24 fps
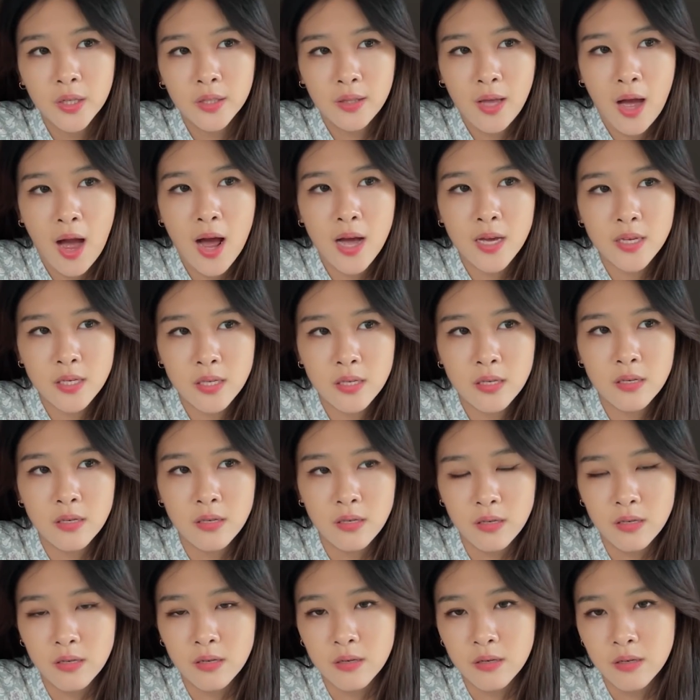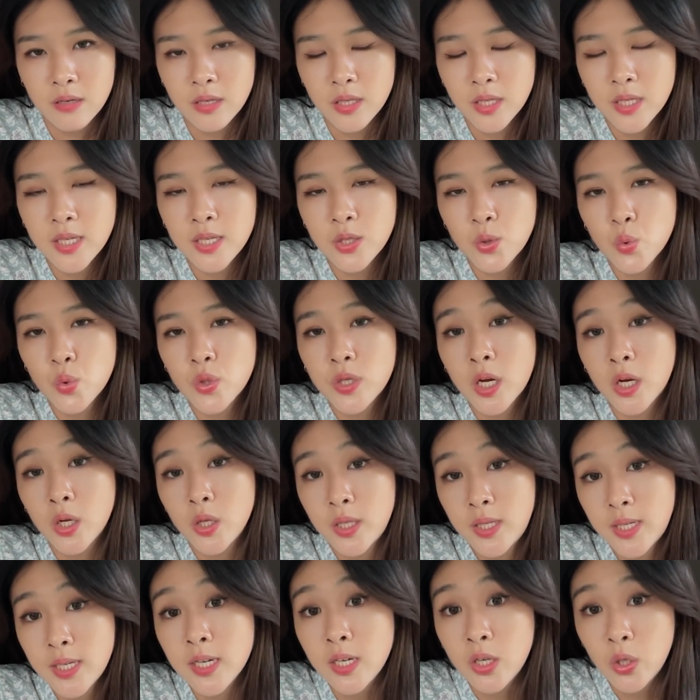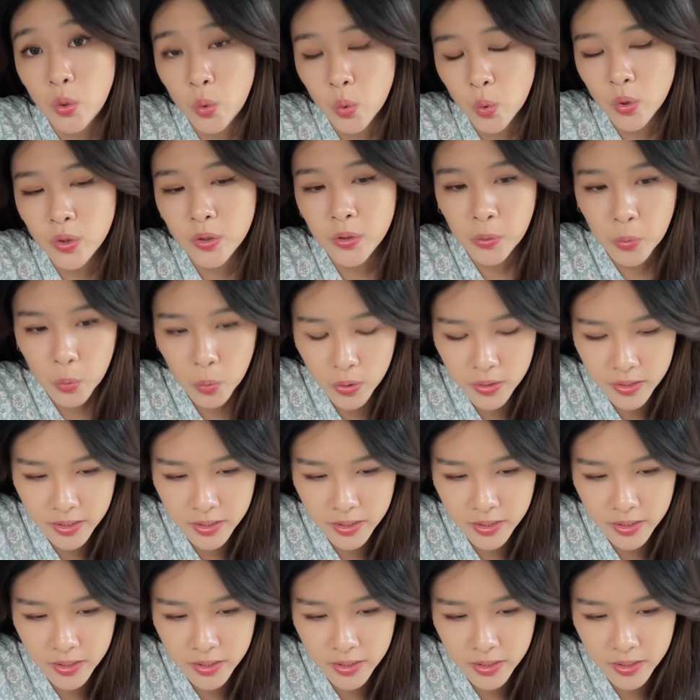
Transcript: 它是一个以基督教建国的国